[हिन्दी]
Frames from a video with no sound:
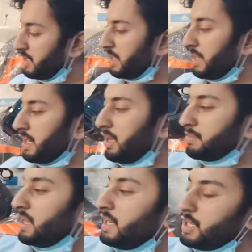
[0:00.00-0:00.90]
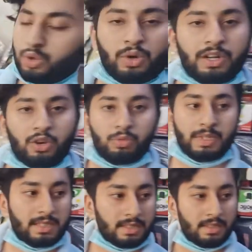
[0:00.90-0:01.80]
ये आएगा आपके लिए टू हंड्रेड
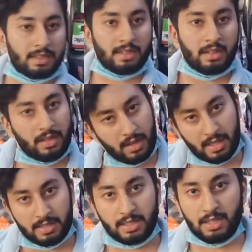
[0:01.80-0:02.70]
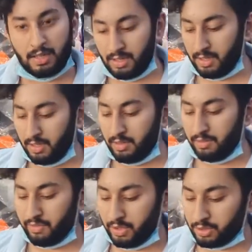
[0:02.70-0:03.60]
रुपीज़ टू हंड्रेड हाँ जी
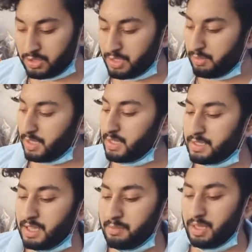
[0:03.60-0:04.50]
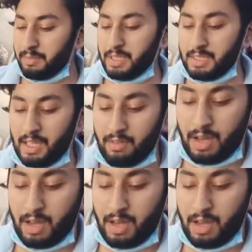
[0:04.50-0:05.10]
फिर उसके बाद आता है हमारे पास ये